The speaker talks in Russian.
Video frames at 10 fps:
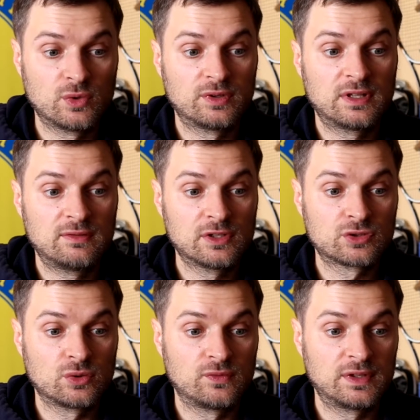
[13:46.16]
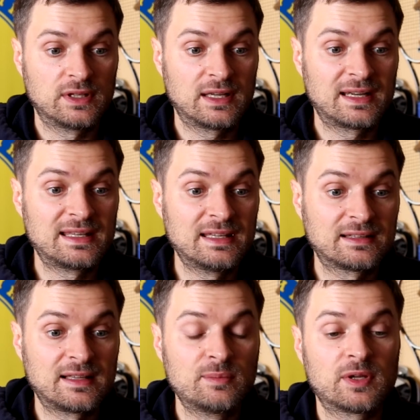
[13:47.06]
он заявил, что у Федерера нет
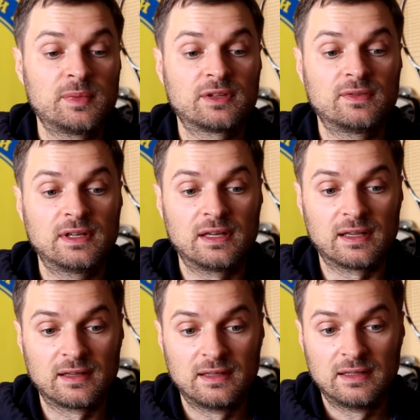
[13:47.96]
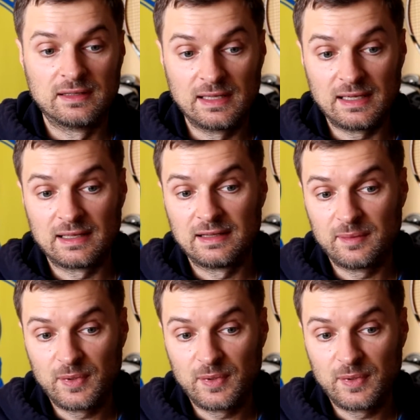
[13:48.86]
слабых мест в игре. Да, до